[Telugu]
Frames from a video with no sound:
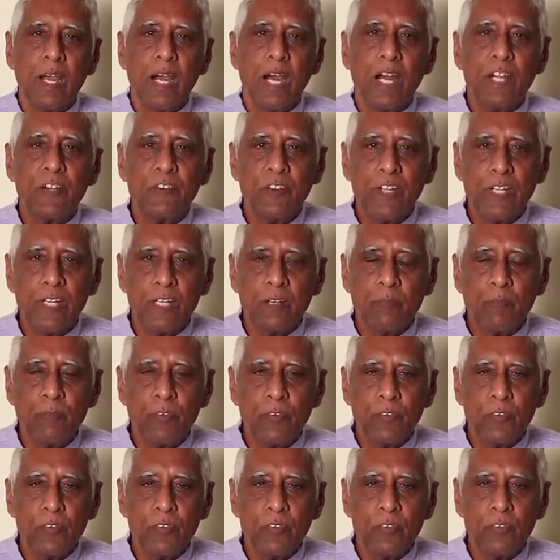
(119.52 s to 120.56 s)

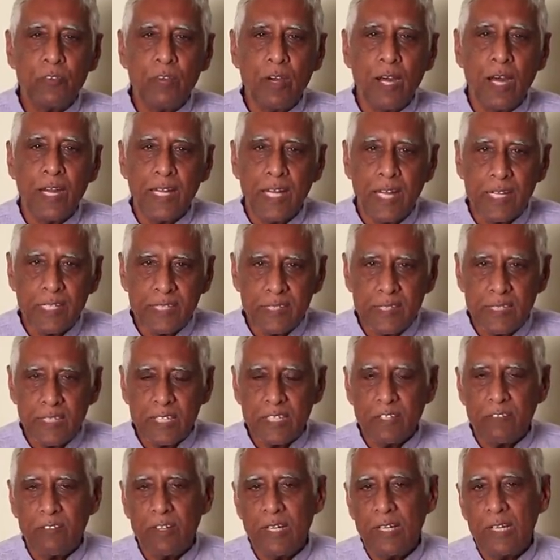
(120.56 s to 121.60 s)
అటువంటప్పుడు ఆ డాక్టర్
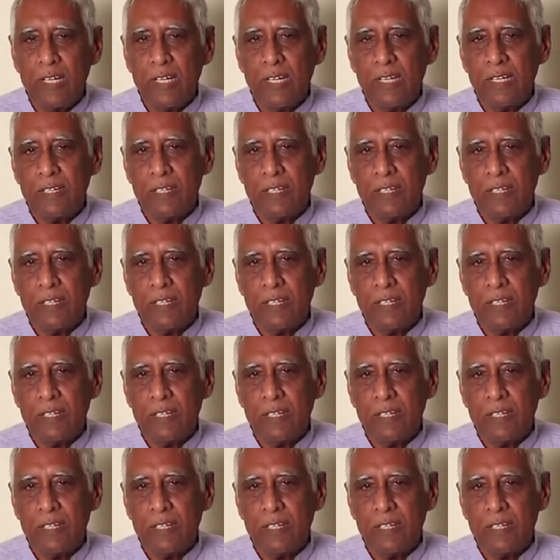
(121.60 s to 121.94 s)
దగ్గరికి వెళ్ళి